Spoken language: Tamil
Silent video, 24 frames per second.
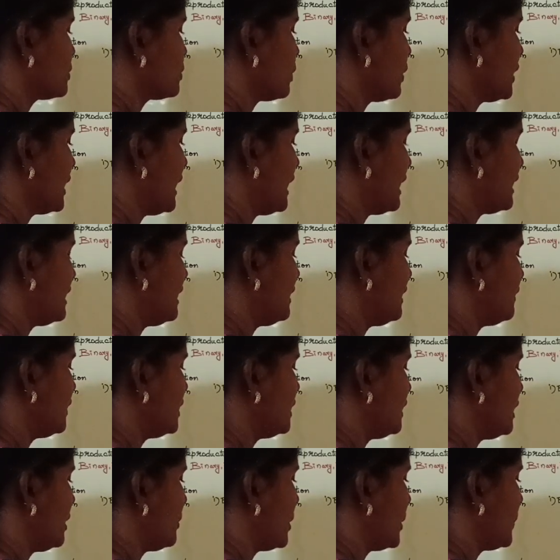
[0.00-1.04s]
ஸோ எதை
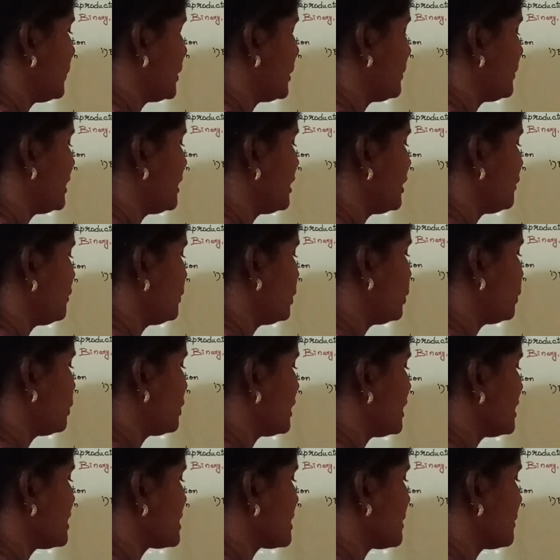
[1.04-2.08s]
வந்து நம்ம ப்ரிமிட்டிவ்
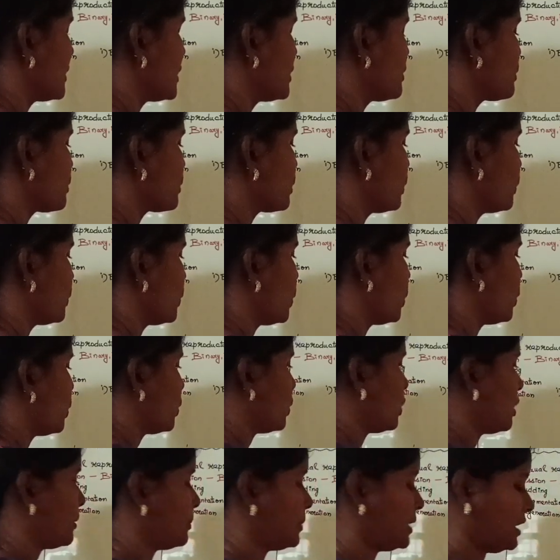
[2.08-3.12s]
நியூக்ளியஸ் அப்படின்னு சொல்லுவோம்
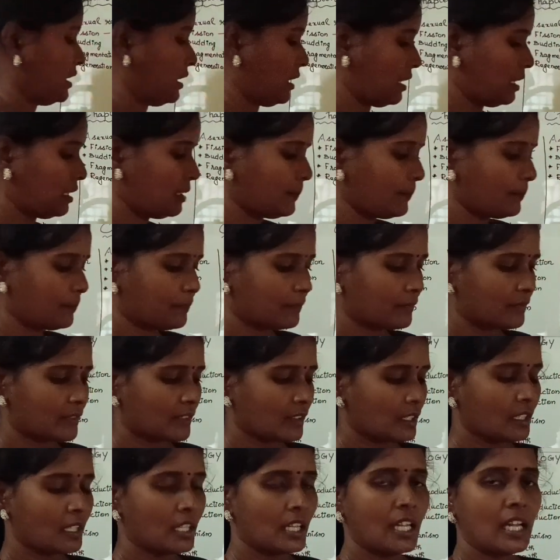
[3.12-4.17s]
அப்படின்னா
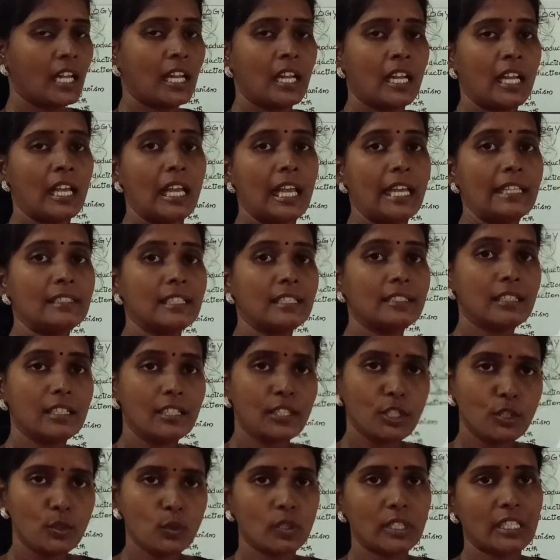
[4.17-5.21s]
எந்தெந்த
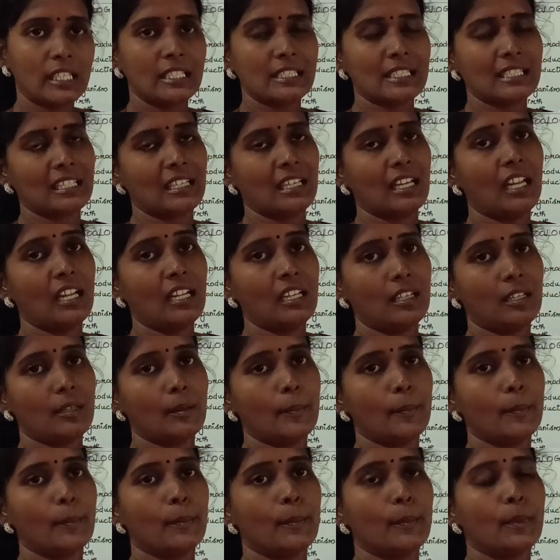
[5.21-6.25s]
நியூக்ளியஸ் எல்லாம்
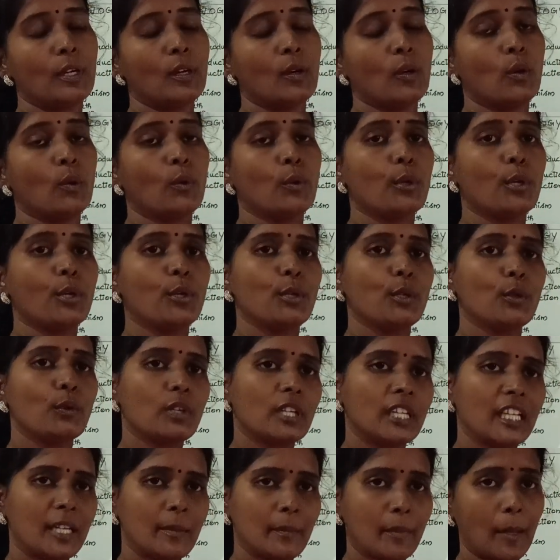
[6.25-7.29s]
ஒரு
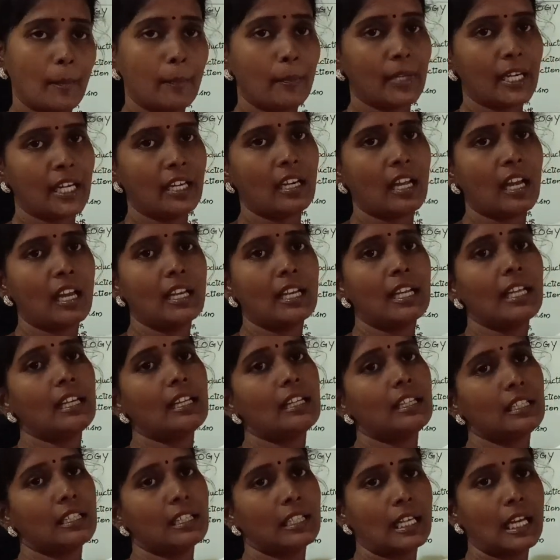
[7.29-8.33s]
நியூக்ளியர் மெம்பரைனால்
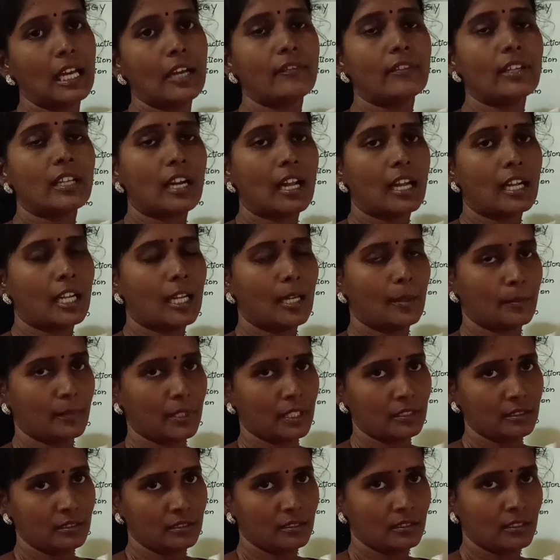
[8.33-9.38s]
கவர்
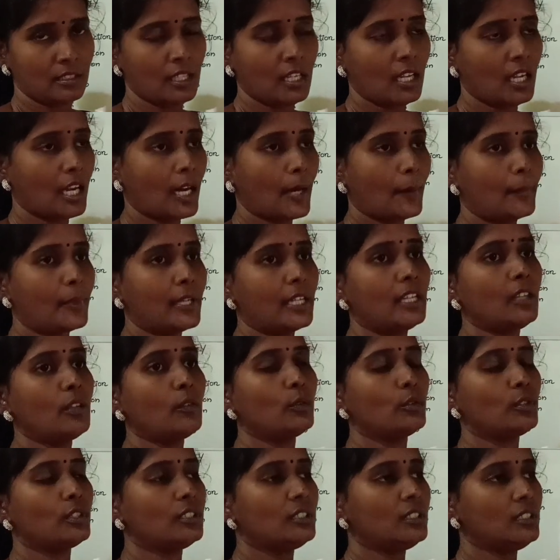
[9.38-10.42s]
ஆகாமல் அப்படியே
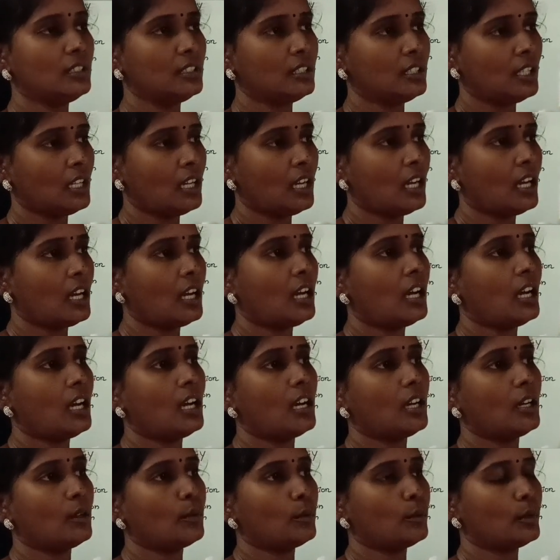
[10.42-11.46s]
ஒரு
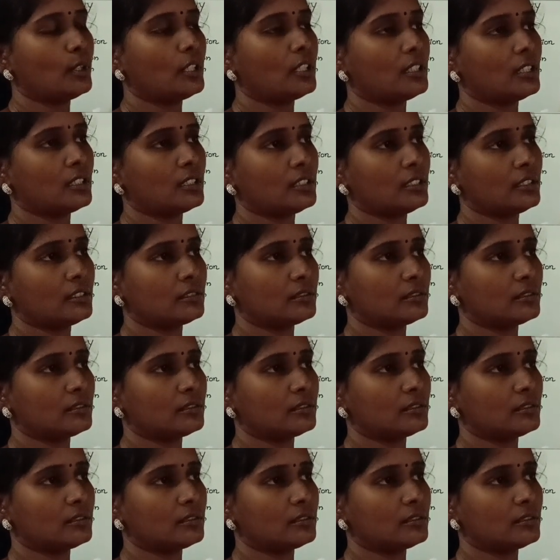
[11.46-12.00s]
what